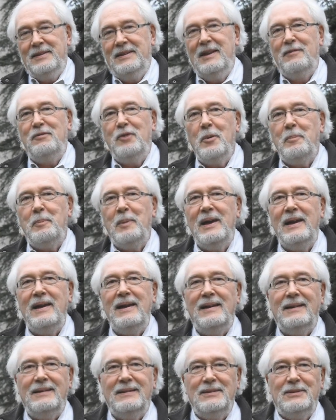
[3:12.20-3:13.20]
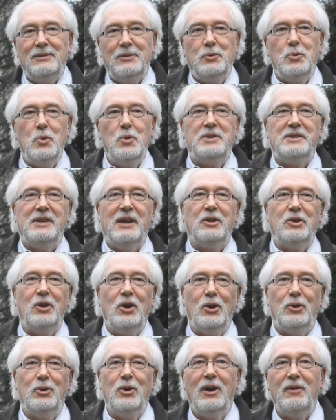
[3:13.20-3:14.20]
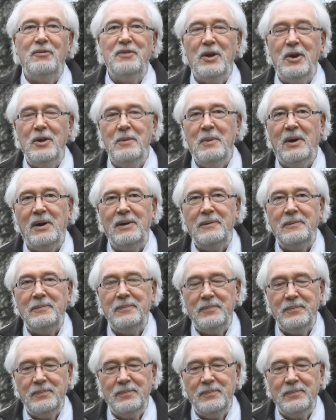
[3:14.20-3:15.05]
développer tout le secteur de l'environnement,